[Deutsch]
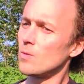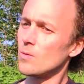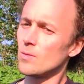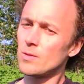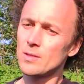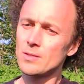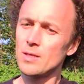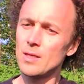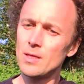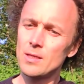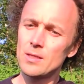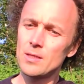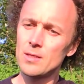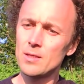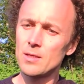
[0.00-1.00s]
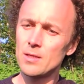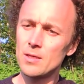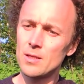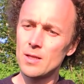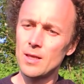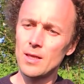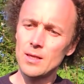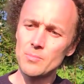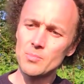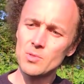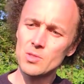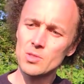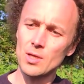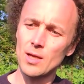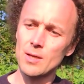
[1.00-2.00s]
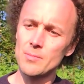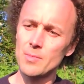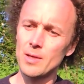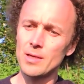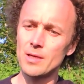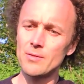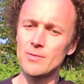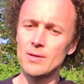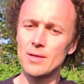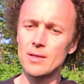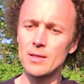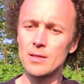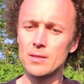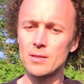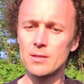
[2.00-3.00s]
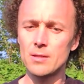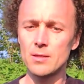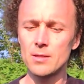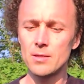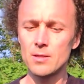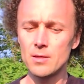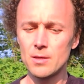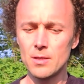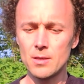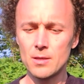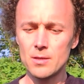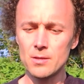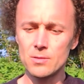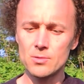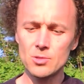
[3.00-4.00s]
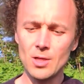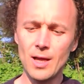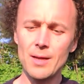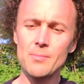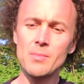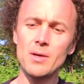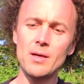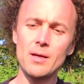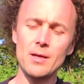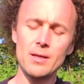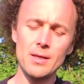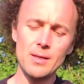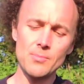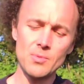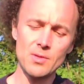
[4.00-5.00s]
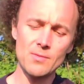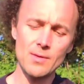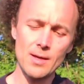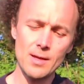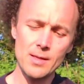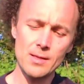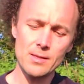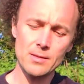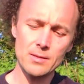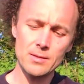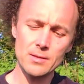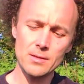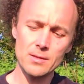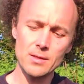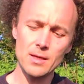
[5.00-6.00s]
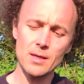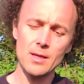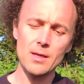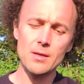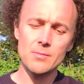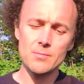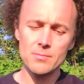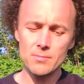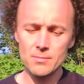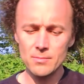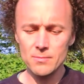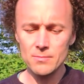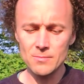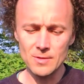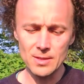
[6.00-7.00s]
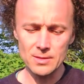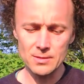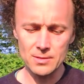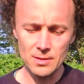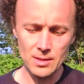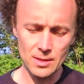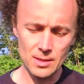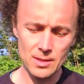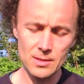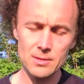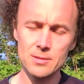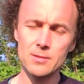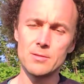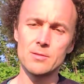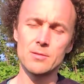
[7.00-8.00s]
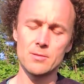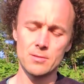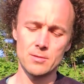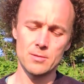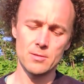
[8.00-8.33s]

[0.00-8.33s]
und das Ich lebt scheinbar in der Welt. Und scheinbar lebt die Welt in dem, was ich ist